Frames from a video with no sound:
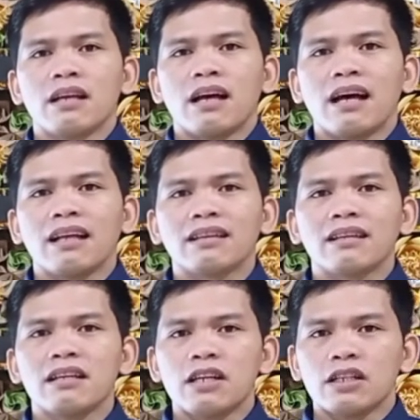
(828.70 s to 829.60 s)
At
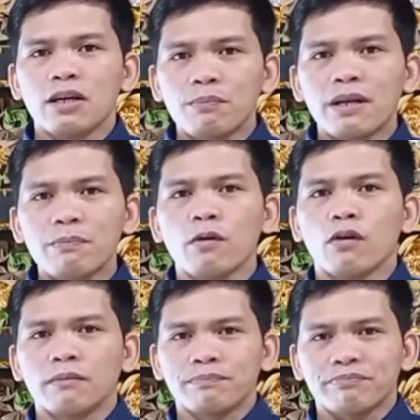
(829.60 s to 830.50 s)
syempre
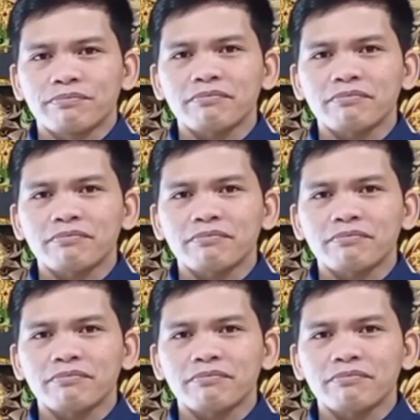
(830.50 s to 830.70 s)
po,